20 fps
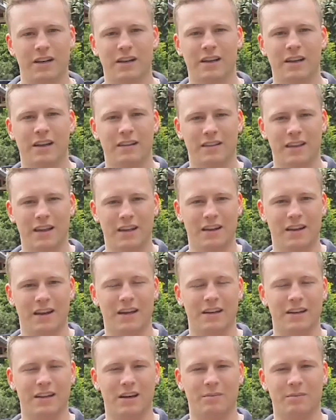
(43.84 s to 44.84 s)
hat, lasst gerne
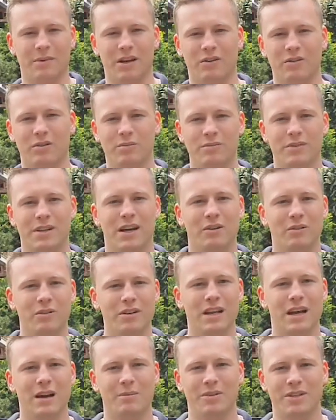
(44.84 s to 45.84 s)
einen Daumen nach oben da
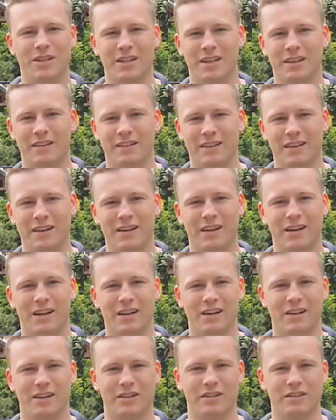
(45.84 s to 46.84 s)
und abonniert diesen
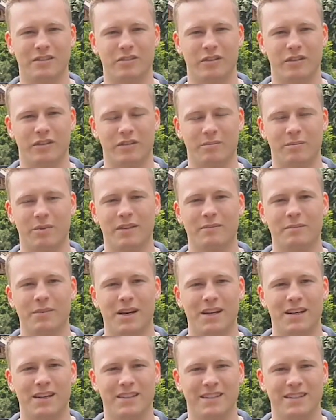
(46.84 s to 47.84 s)
Kanal. Tschüss und bis
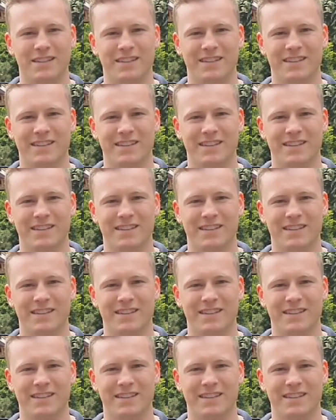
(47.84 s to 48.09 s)
bald.